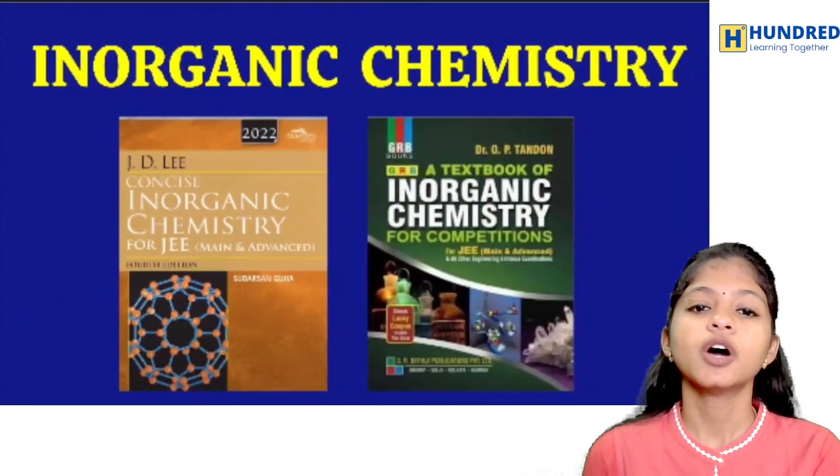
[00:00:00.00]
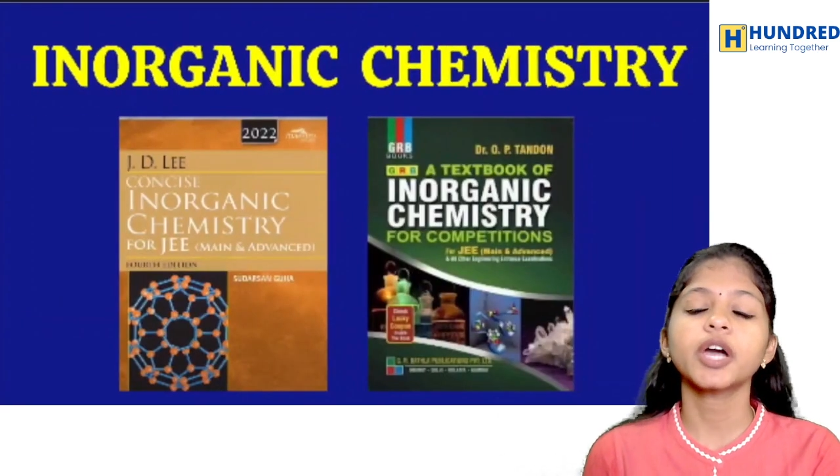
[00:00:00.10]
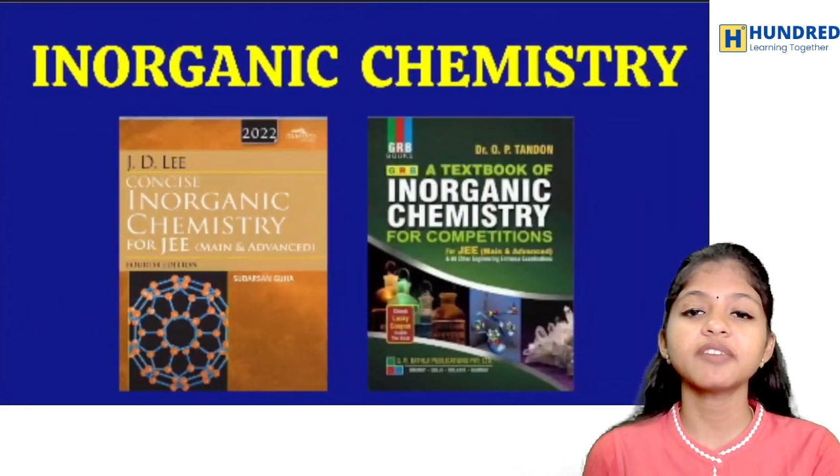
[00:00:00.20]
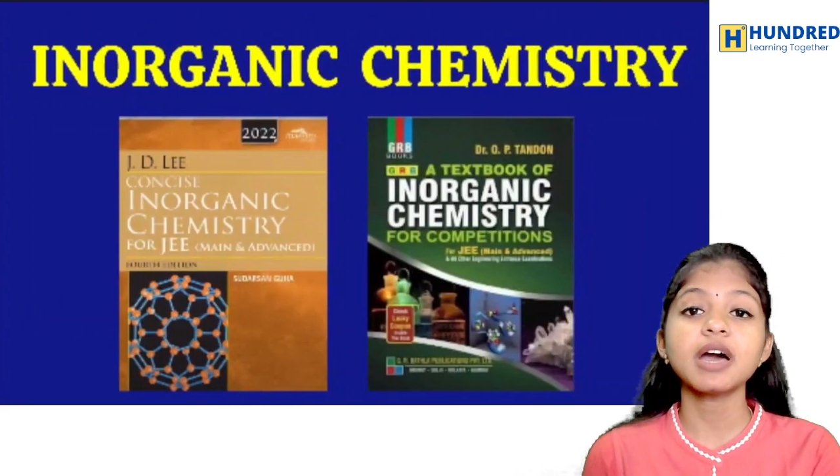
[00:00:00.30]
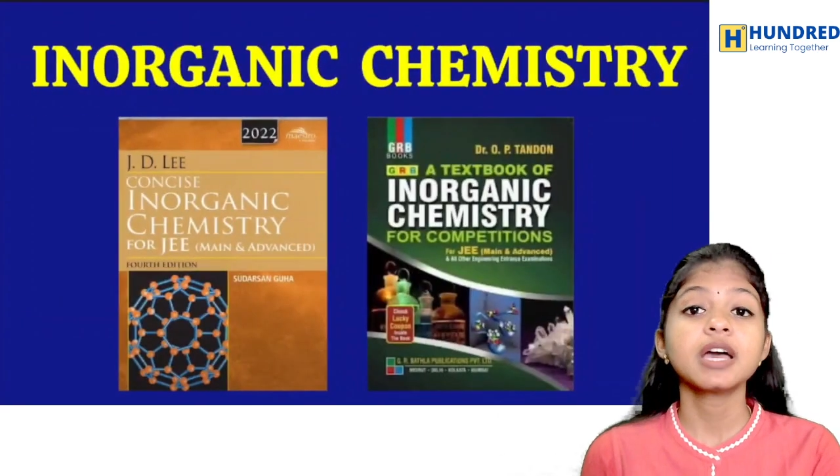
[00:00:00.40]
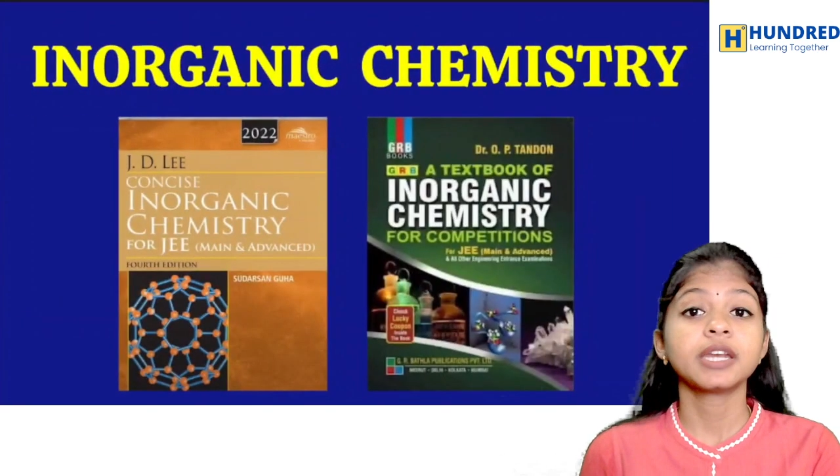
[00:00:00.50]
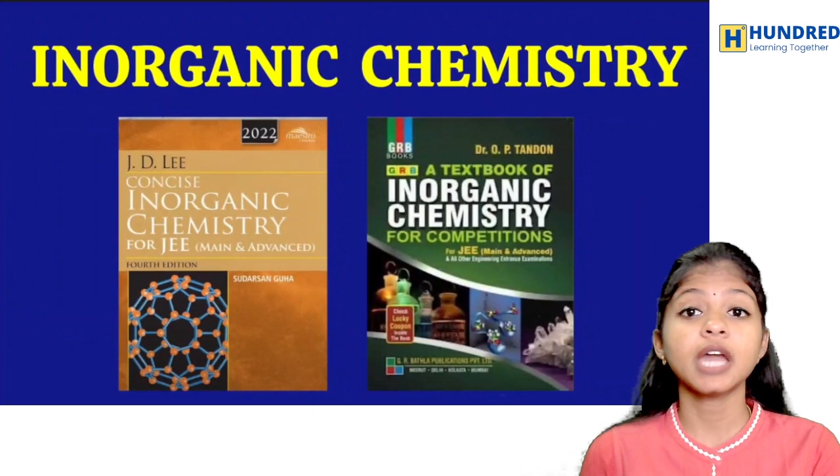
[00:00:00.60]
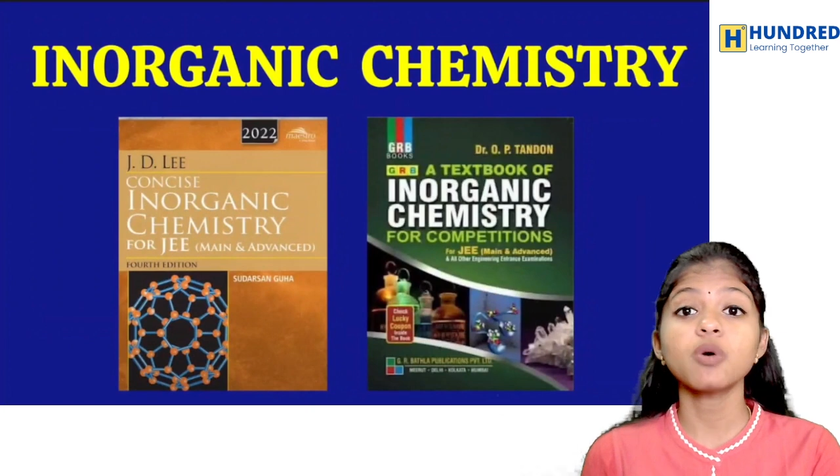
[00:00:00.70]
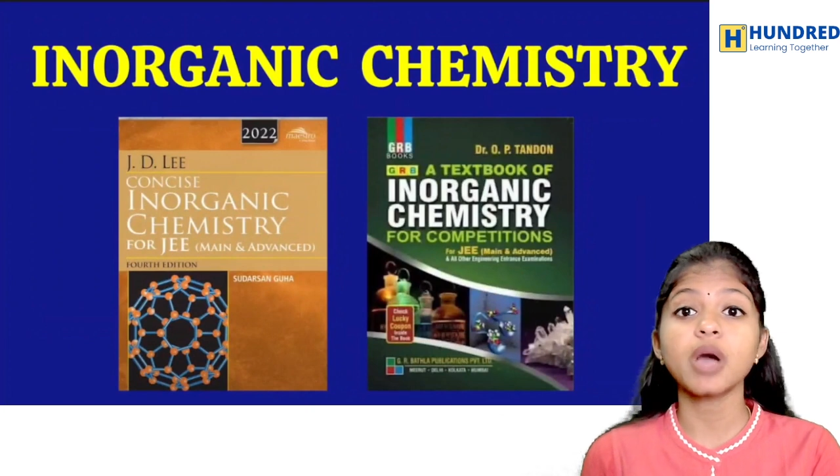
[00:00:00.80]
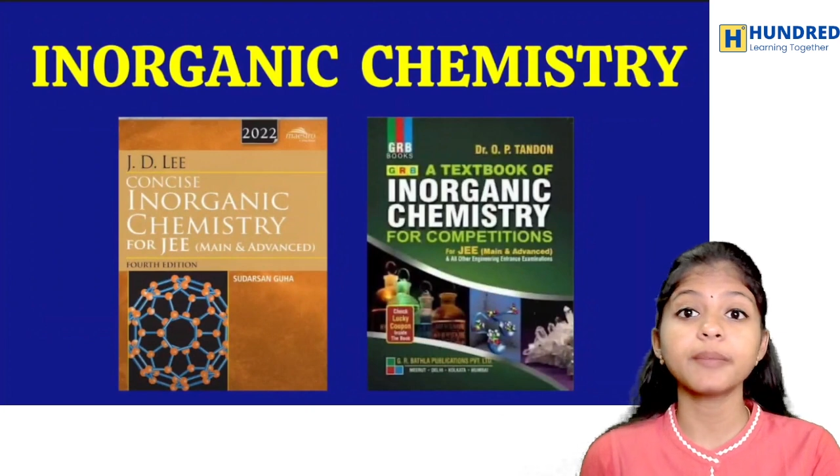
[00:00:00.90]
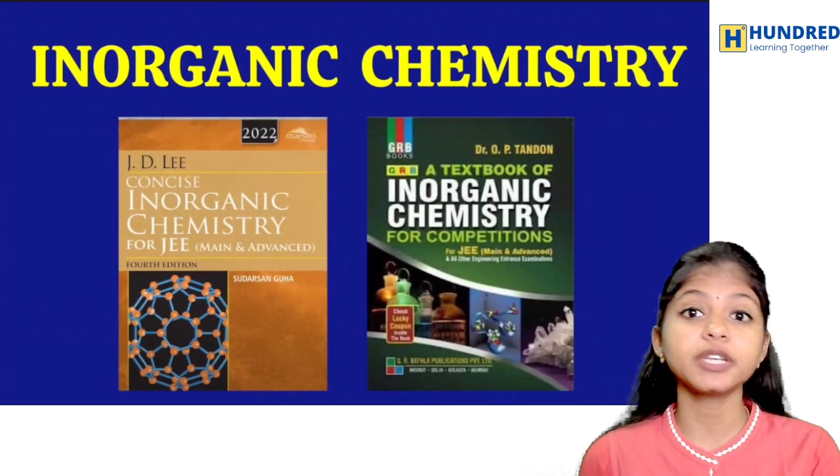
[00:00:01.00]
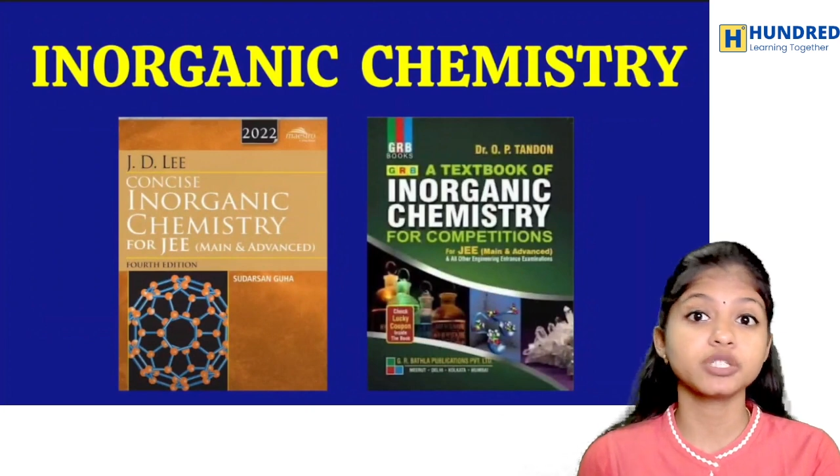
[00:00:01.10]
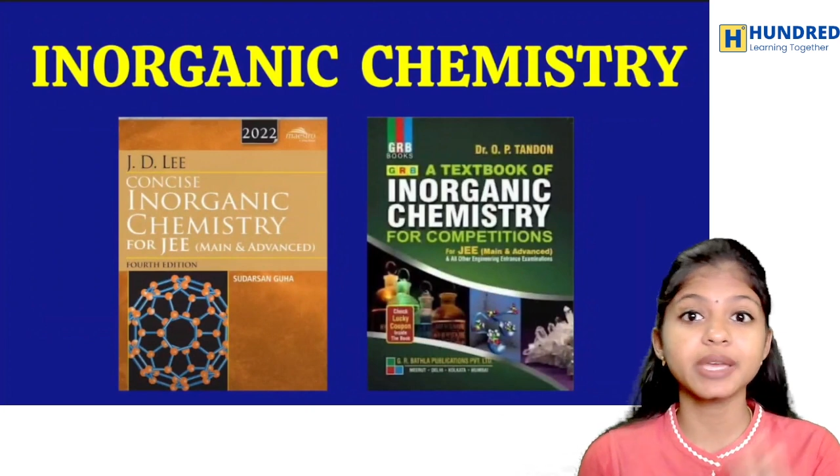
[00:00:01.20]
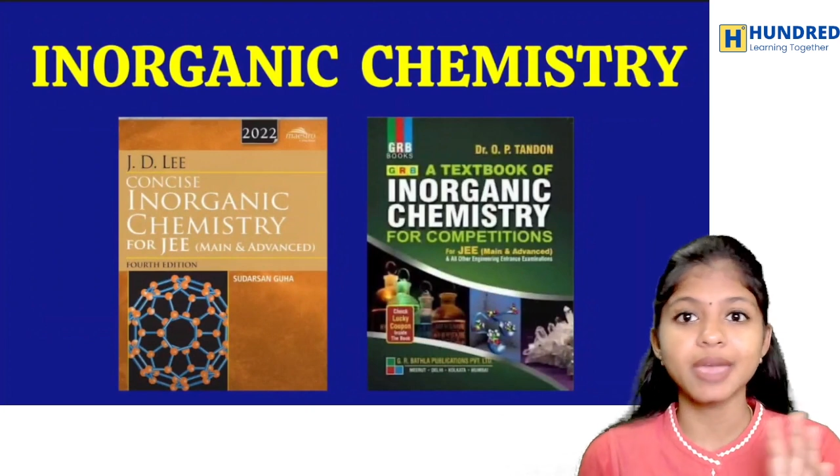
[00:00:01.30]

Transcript: ஓகேவா நாவ் கம்மிங் டு த